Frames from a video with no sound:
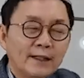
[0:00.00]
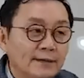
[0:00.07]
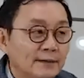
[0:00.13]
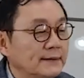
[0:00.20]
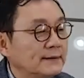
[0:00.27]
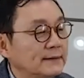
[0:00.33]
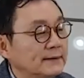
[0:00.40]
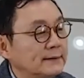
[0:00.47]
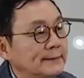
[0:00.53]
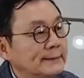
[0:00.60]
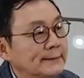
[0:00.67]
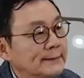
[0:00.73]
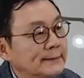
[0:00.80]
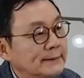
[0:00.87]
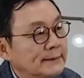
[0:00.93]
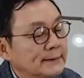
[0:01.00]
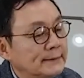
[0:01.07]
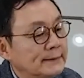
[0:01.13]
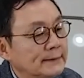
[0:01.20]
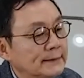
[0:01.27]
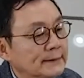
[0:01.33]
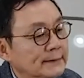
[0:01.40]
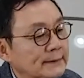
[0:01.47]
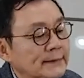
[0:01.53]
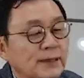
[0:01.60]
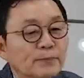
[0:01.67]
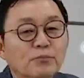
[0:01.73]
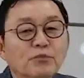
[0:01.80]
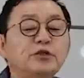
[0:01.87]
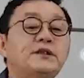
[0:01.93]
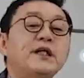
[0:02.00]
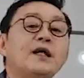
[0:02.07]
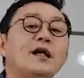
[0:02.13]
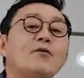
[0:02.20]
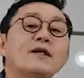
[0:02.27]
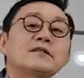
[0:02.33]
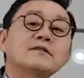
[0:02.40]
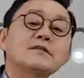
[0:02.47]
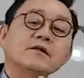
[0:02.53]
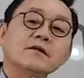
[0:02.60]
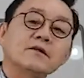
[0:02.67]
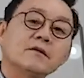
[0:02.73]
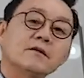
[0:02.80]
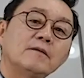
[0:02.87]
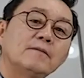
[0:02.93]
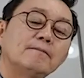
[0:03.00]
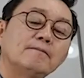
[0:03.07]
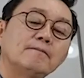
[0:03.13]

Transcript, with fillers: 하는 이제 문자가 왔어요.